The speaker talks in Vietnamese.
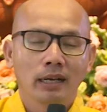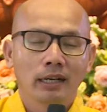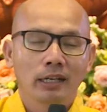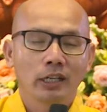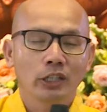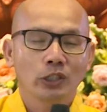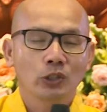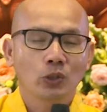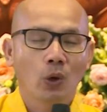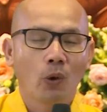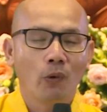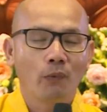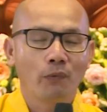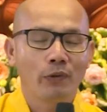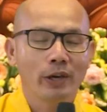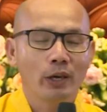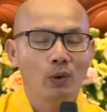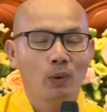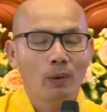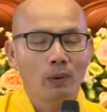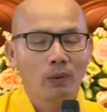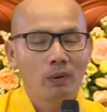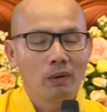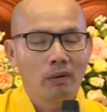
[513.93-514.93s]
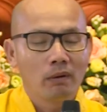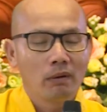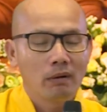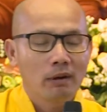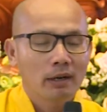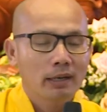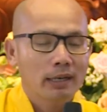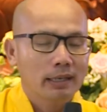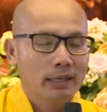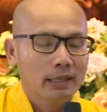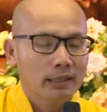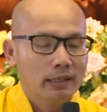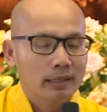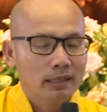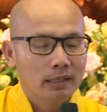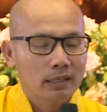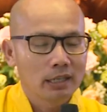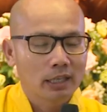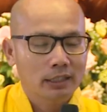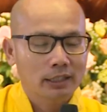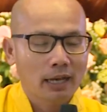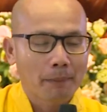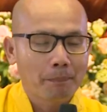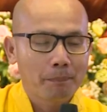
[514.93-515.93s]
cái số view
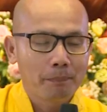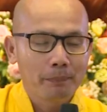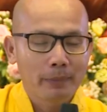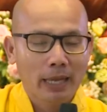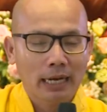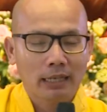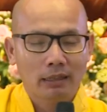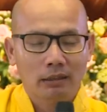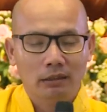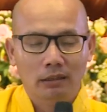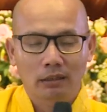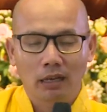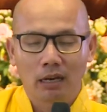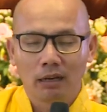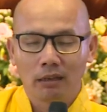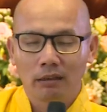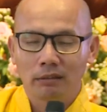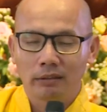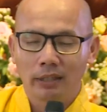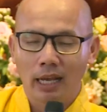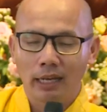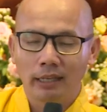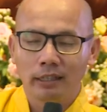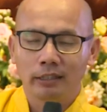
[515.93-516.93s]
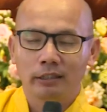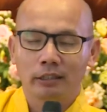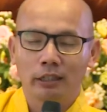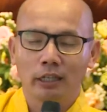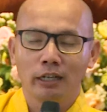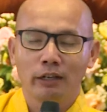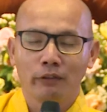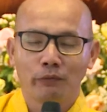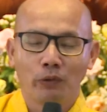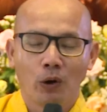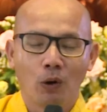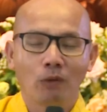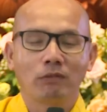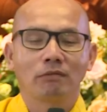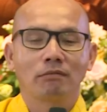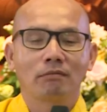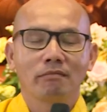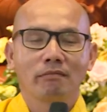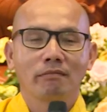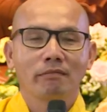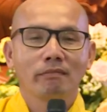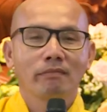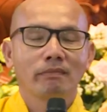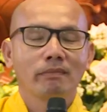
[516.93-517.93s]
được cập nhật từng giây từng phút.
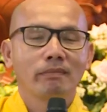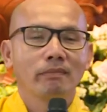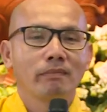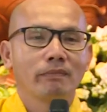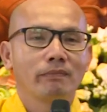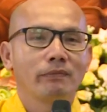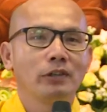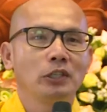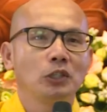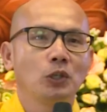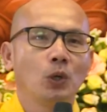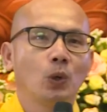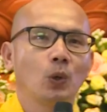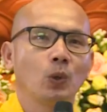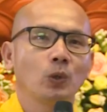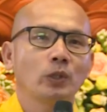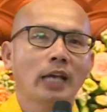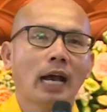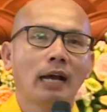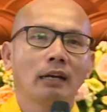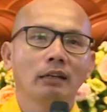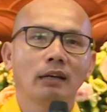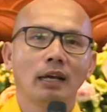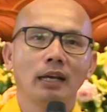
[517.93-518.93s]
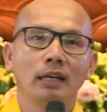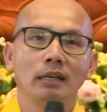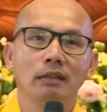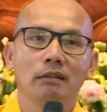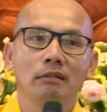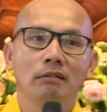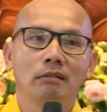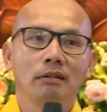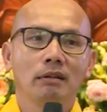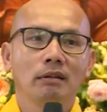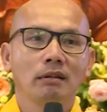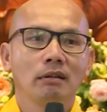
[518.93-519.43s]
Ví dụ sáng nay